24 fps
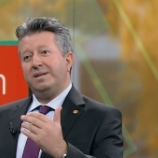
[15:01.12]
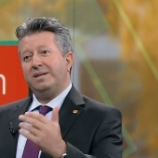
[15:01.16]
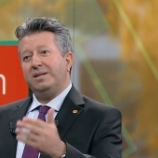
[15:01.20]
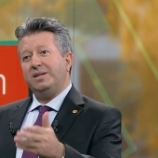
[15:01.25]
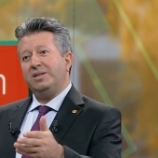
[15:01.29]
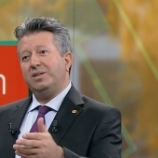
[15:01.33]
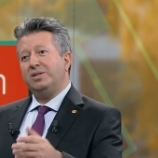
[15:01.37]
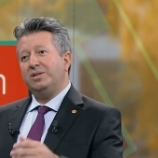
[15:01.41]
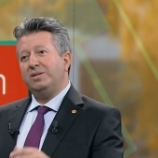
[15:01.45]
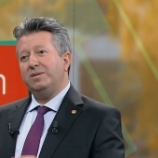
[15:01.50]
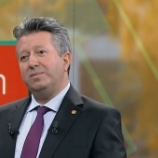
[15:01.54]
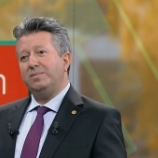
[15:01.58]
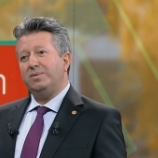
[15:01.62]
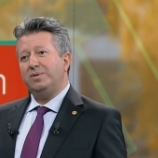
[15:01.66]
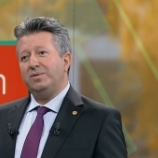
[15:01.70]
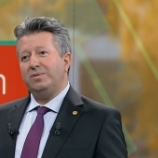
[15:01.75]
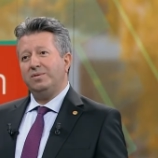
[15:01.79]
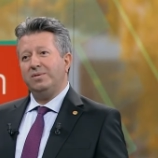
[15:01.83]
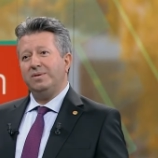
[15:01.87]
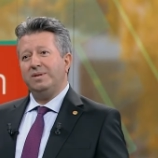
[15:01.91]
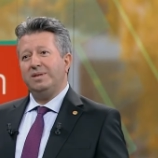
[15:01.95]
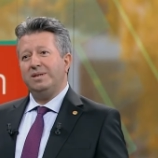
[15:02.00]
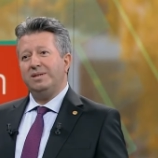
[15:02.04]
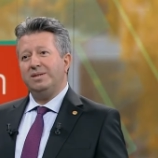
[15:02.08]
geçtiğimiz
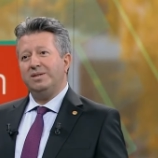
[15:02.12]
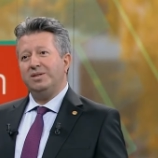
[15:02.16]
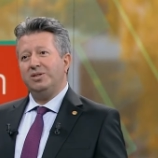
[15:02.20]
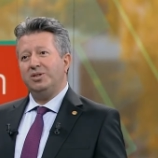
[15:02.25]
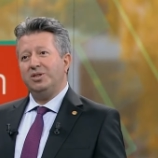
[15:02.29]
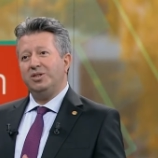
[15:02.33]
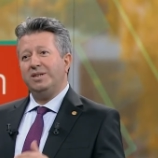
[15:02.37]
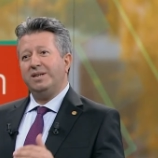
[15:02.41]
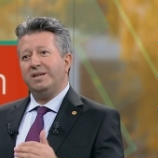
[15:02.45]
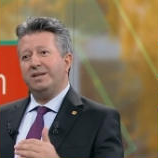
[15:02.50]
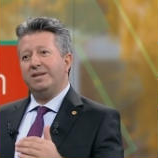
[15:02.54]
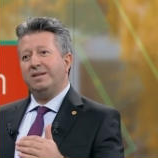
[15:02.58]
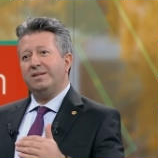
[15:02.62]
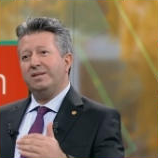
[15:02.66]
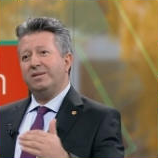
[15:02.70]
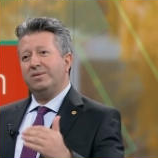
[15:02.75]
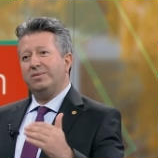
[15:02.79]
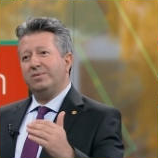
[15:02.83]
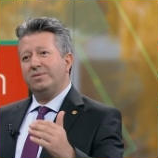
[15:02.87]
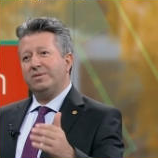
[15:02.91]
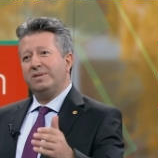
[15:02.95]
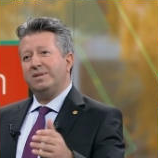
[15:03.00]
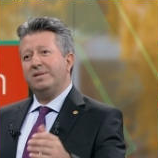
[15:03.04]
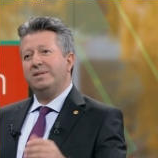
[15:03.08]
günlerde Çin'e kadar
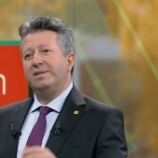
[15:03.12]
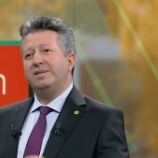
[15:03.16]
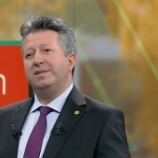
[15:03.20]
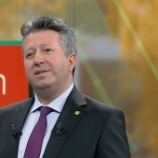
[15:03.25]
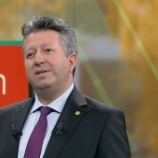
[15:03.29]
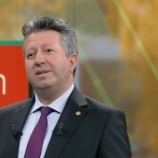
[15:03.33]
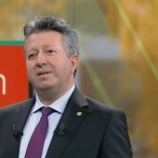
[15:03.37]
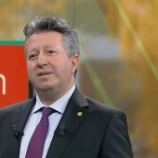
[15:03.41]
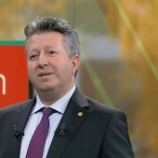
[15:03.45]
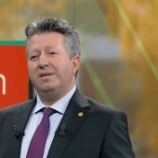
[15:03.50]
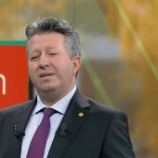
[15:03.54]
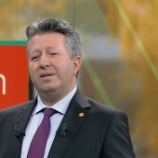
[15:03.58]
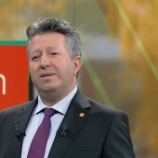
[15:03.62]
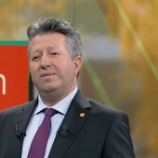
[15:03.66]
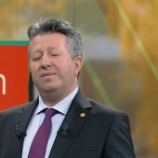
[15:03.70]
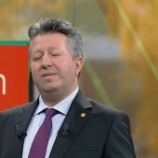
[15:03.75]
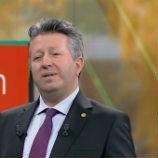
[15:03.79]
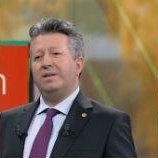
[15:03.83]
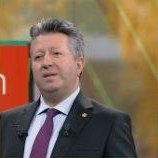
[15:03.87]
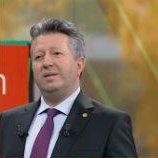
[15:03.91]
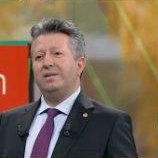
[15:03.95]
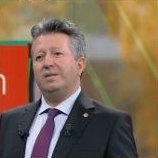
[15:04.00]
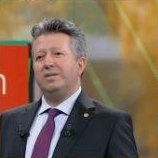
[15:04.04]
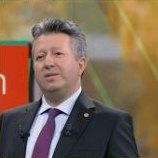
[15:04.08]
uzanan iki
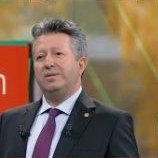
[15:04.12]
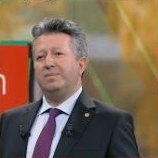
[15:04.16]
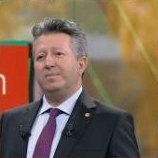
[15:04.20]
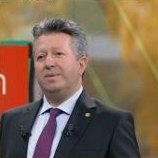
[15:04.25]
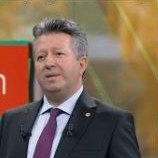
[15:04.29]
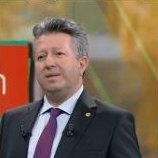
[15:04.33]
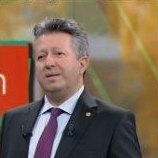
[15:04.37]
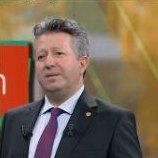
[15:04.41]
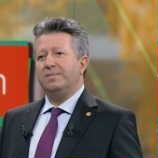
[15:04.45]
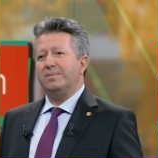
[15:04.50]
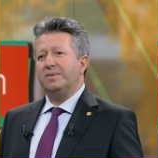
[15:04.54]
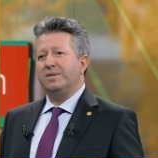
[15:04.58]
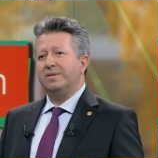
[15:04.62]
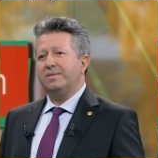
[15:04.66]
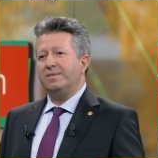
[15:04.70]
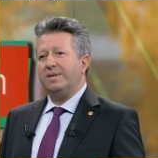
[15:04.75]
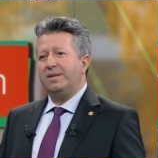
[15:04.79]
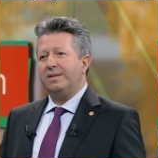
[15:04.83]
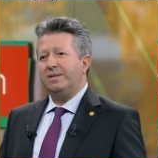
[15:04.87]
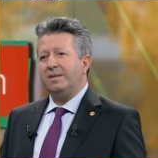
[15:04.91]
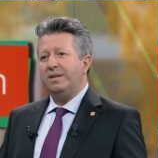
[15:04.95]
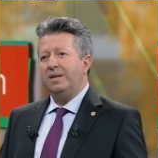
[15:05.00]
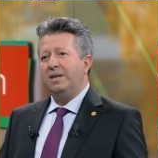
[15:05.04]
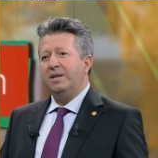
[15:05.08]
taraflı anlaşmalarımız
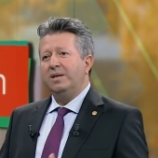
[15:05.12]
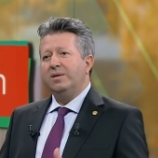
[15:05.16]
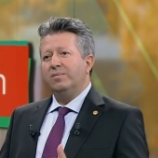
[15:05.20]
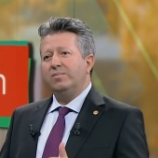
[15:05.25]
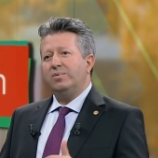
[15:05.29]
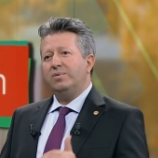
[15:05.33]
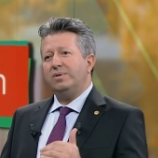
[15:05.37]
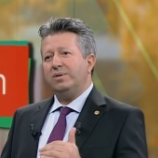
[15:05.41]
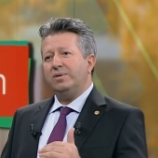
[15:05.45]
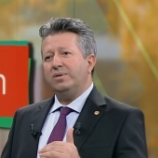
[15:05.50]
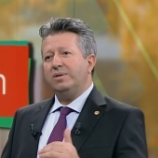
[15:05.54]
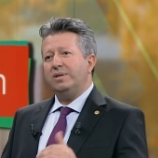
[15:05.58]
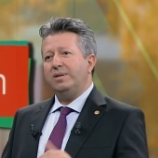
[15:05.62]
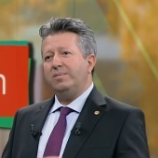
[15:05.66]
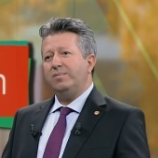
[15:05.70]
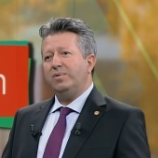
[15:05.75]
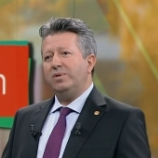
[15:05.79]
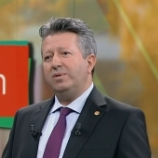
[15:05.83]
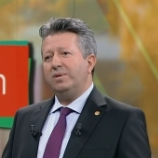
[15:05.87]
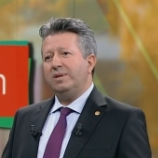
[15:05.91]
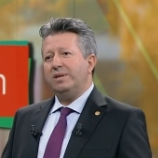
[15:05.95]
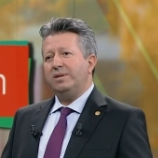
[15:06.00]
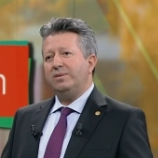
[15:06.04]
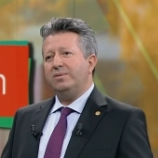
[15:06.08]
var. Hı hı. Burada
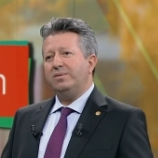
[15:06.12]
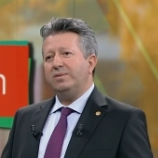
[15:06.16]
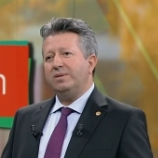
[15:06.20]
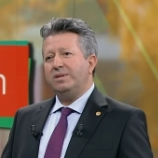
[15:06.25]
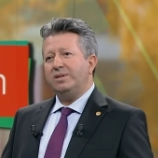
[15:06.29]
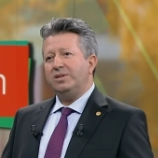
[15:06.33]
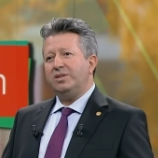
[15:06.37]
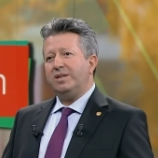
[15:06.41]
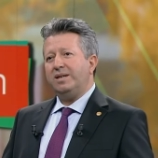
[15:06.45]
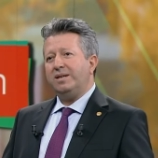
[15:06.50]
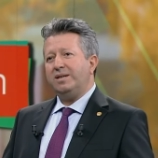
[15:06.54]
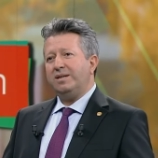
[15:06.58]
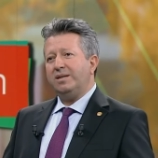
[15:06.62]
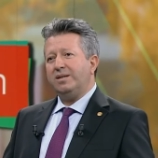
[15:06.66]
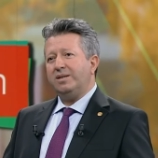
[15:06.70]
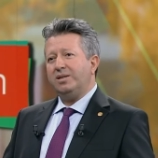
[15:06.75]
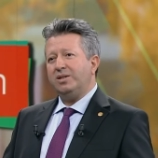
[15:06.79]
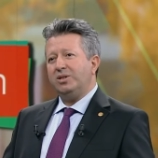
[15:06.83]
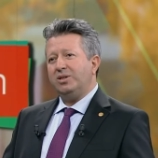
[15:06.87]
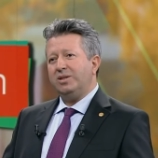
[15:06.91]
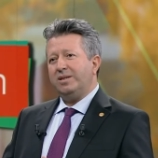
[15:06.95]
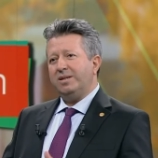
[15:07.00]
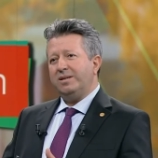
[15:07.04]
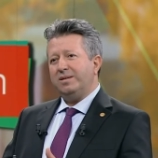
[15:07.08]
önemli olan öğrenci
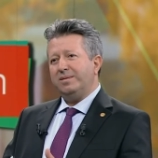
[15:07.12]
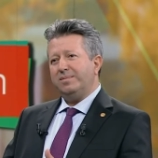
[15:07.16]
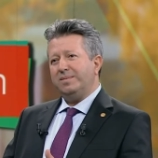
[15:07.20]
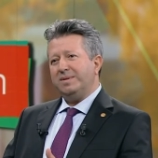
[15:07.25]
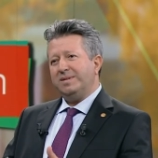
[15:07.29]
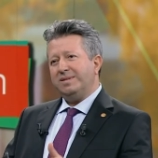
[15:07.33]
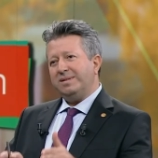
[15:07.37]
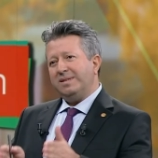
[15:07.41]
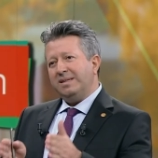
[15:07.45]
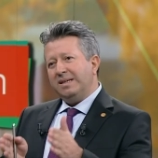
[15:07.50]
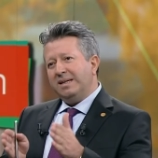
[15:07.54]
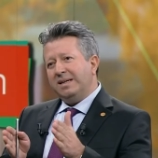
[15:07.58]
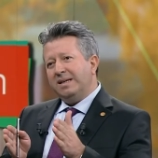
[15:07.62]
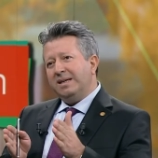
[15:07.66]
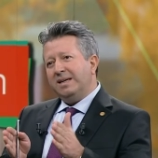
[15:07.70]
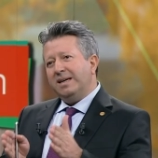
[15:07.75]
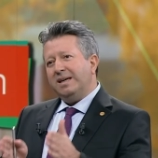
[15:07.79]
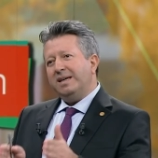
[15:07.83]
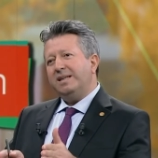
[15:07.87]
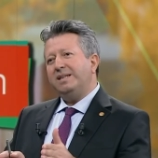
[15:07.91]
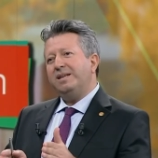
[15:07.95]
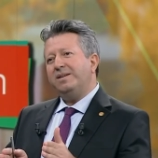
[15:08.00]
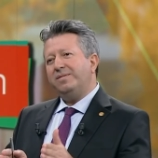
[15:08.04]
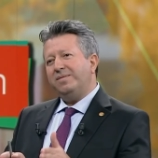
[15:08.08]
arkadaşlarımızın
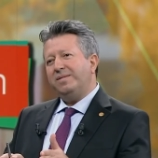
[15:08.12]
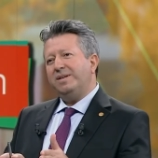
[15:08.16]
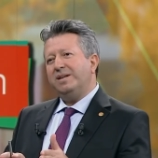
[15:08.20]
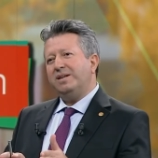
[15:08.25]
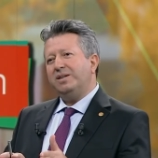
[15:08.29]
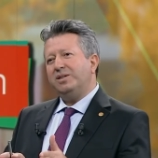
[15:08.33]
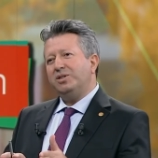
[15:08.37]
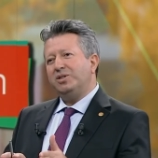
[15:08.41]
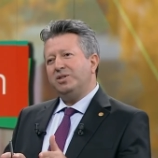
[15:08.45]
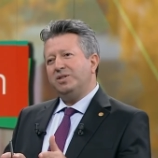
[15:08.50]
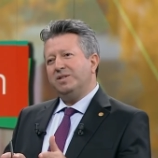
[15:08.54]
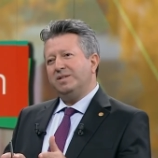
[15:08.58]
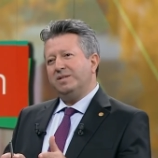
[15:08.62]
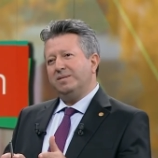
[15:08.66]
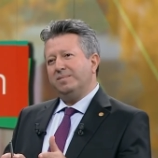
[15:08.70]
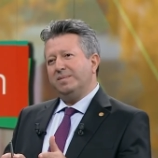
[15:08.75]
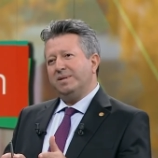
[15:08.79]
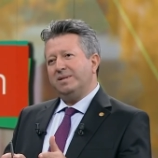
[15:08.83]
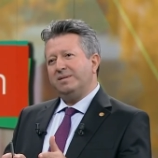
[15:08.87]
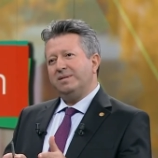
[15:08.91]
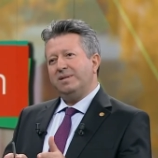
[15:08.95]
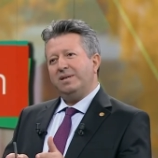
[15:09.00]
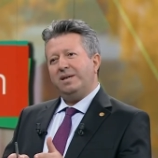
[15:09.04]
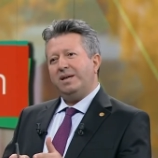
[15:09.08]
hedeflerini
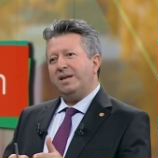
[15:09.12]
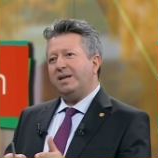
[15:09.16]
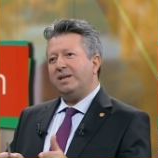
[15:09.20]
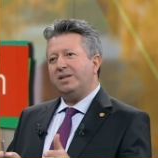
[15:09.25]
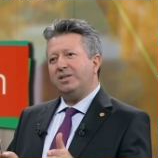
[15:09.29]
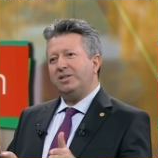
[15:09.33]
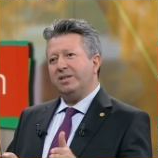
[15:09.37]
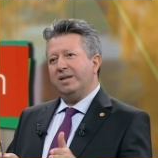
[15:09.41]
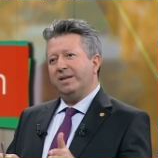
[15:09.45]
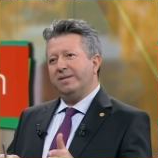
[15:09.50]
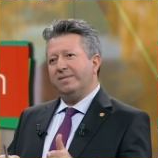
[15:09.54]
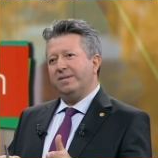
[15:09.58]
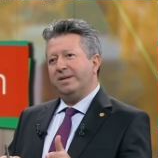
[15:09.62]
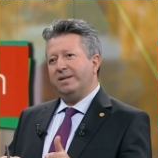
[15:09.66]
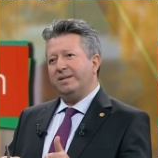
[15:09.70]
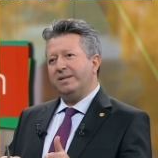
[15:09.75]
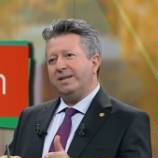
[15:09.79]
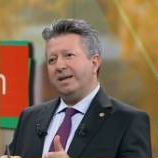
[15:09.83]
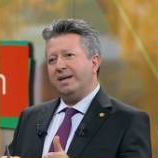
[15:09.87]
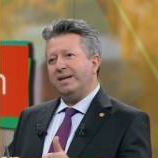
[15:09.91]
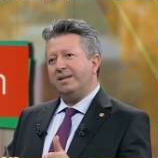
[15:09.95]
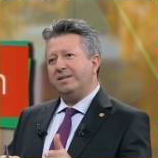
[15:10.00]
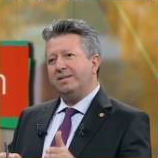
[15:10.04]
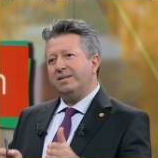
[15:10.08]
çizmesi. Her şey var.
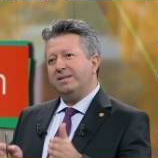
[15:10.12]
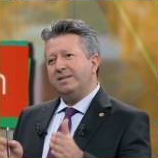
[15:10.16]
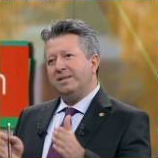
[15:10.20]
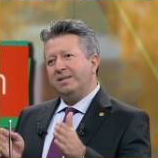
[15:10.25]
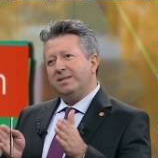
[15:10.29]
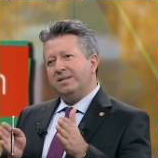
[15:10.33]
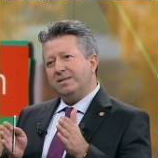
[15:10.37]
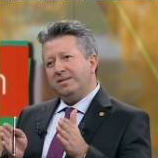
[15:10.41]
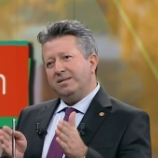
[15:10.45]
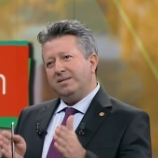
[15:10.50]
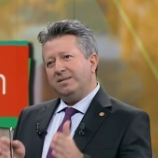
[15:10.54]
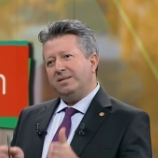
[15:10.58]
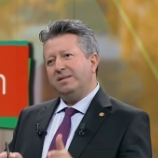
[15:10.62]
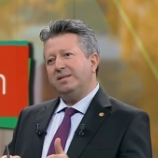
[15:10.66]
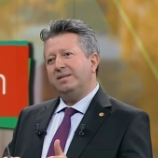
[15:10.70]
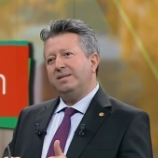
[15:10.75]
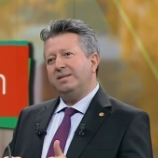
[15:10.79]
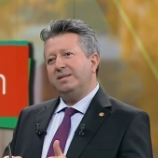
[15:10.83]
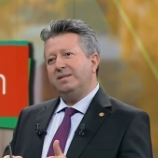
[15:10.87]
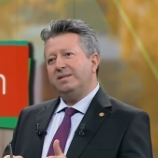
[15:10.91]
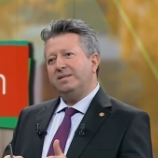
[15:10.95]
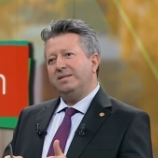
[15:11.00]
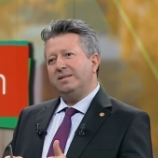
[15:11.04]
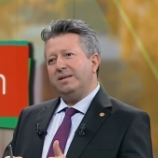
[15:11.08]
Yani
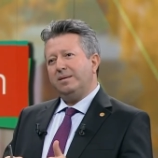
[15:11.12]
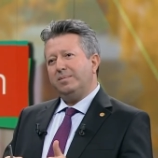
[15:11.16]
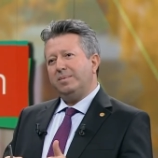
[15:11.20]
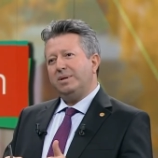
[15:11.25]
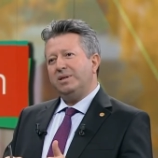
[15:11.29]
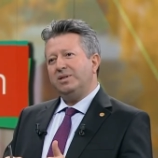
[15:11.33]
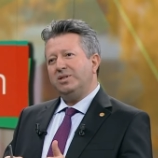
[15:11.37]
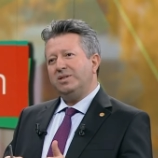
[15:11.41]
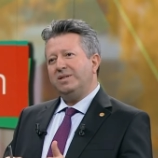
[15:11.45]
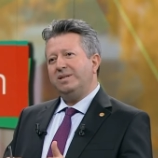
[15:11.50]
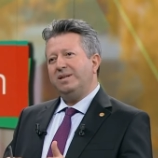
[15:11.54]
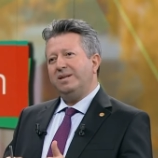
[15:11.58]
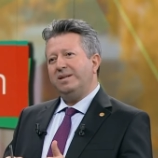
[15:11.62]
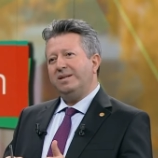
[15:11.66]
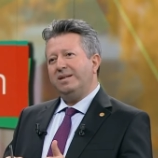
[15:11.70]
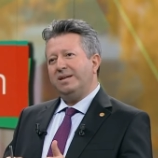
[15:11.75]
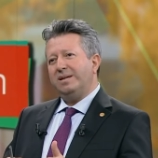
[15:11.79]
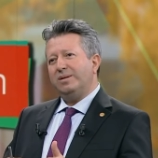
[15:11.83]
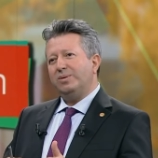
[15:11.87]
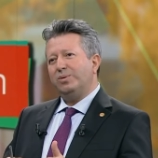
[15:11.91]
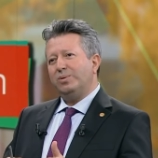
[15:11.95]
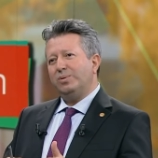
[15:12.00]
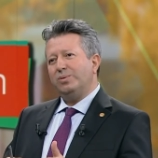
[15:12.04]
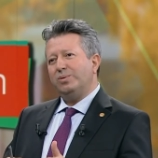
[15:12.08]
istediğiniz yabancı
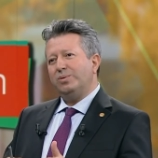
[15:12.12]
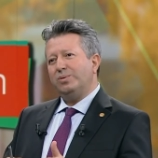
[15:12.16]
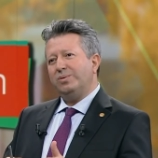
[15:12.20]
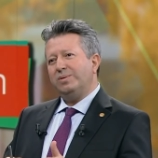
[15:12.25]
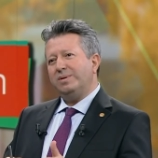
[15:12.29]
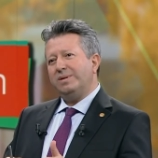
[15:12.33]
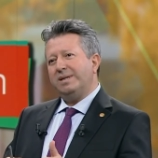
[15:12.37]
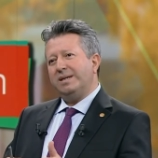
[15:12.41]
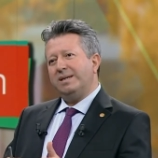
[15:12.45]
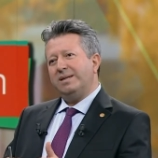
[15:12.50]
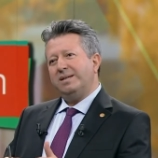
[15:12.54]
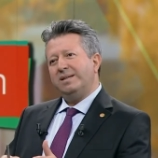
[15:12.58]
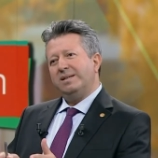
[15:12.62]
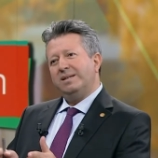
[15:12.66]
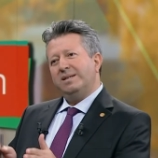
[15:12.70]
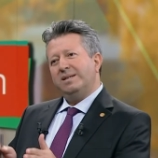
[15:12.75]
dilden tutun da